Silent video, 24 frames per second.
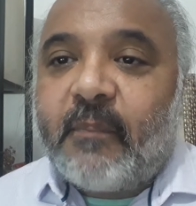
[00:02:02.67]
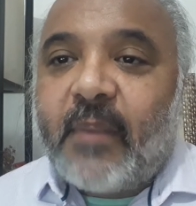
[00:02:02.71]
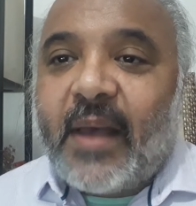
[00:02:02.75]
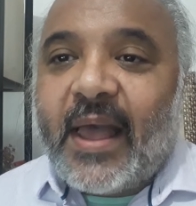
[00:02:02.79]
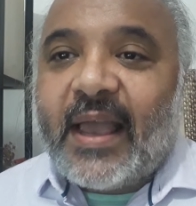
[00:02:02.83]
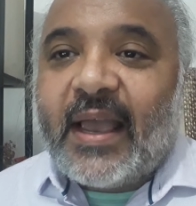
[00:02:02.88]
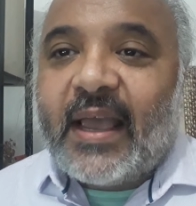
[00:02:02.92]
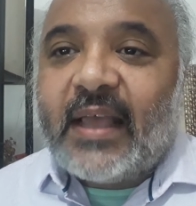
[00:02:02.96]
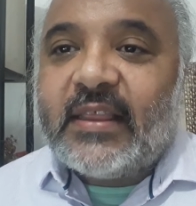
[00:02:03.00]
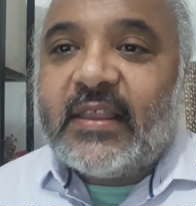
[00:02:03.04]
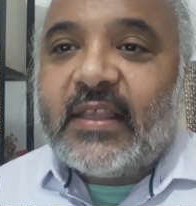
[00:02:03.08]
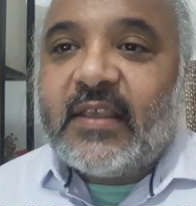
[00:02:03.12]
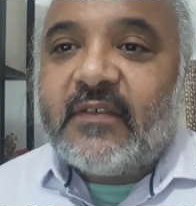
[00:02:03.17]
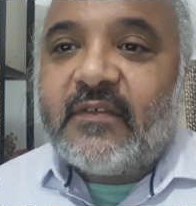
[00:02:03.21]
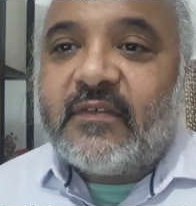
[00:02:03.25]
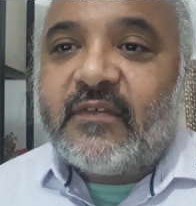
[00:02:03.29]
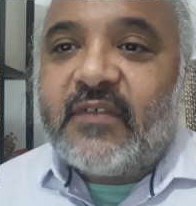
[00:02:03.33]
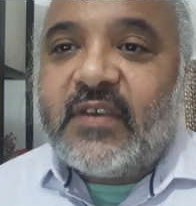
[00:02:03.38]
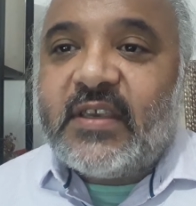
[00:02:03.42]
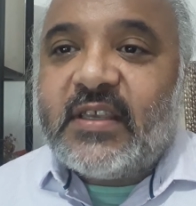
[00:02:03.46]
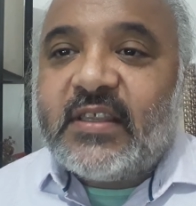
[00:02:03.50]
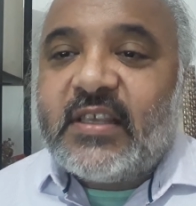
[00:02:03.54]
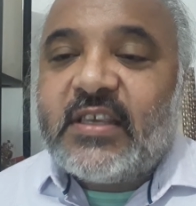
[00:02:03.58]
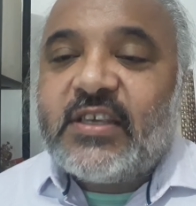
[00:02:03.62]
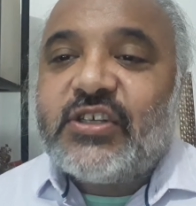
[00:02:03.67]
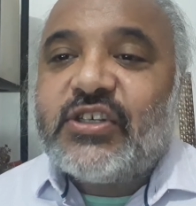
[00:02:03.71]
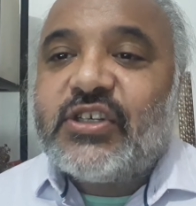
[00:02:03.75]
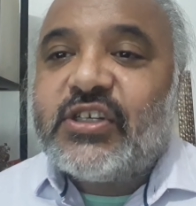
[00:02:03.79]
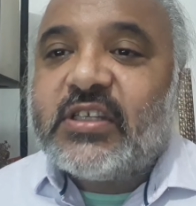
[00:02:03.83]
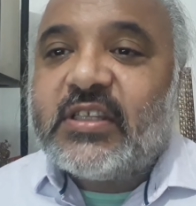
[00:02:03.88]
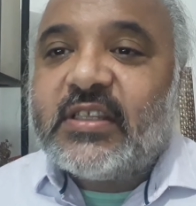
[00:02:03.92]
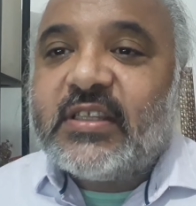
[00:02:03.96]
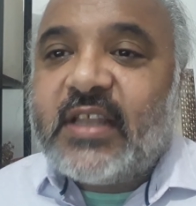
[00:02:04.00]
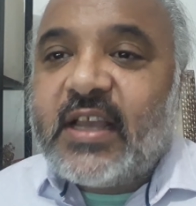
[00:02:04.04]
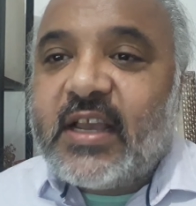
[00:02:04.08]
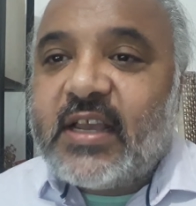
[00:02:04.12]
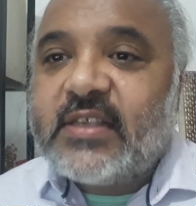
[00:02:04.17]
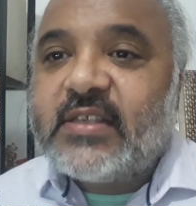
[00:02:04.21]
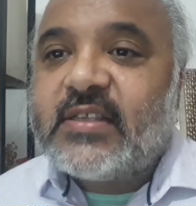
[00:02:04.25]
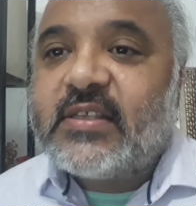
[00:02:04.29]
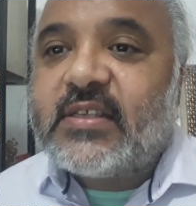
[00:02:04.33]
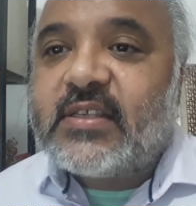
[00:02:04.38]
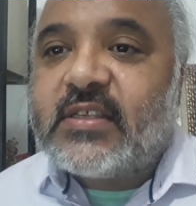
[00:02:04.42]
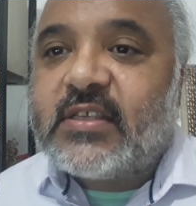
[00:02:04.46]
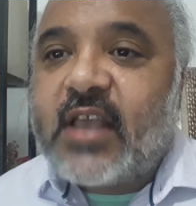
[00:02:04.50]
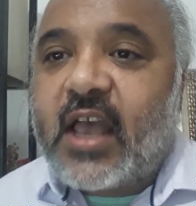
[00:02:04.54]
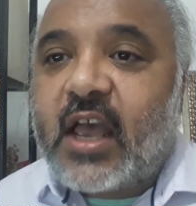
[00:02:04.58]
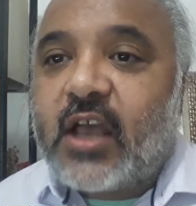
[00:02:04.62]
para a devida
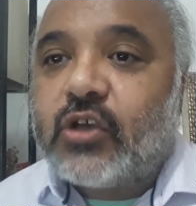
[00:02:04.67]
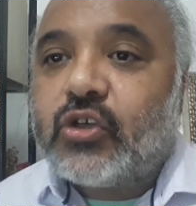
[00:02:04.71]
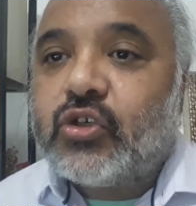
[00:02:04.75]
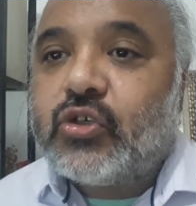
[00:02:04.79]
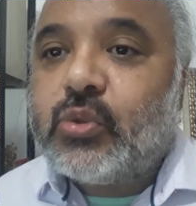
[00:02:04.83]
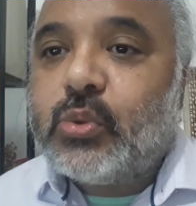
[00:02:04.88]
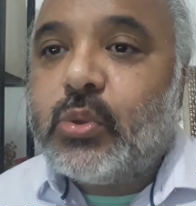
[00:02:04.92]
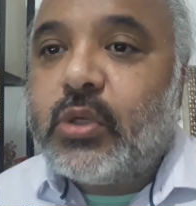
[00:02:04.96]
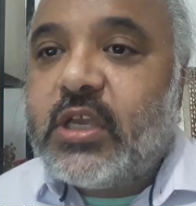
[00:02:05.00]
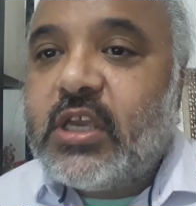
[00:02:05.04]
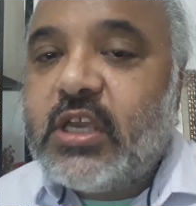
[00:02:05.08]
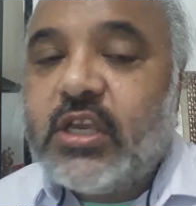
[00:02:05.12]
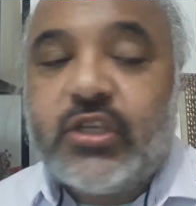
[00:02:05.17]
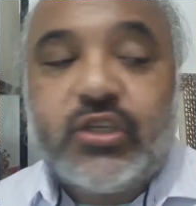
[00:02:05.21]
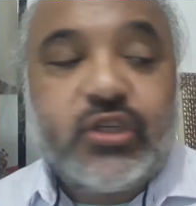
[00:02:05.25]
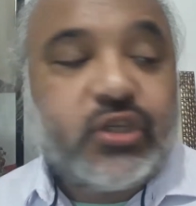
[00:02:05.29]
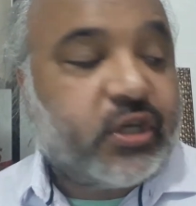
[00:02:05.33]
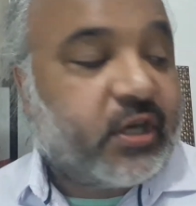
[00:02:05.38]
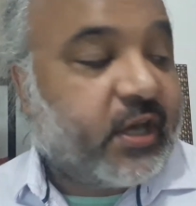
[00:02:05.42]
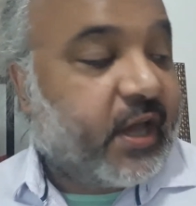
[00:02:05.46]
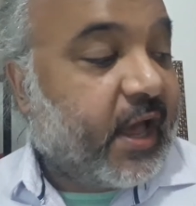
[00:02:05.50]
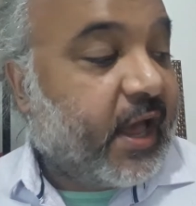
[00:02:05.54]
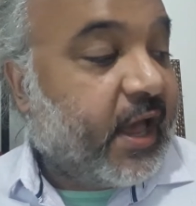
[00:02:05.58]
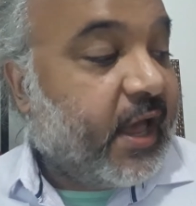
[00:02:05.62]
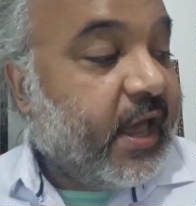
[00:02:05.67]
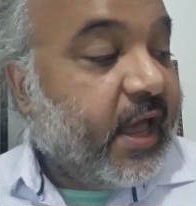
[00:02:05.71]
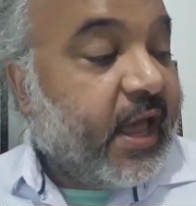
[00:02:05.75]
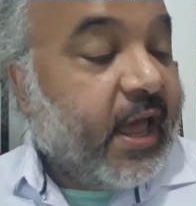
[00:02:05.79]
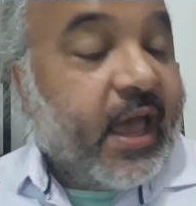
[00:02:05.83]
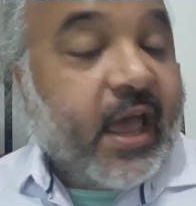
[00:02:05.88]
instância jurídica.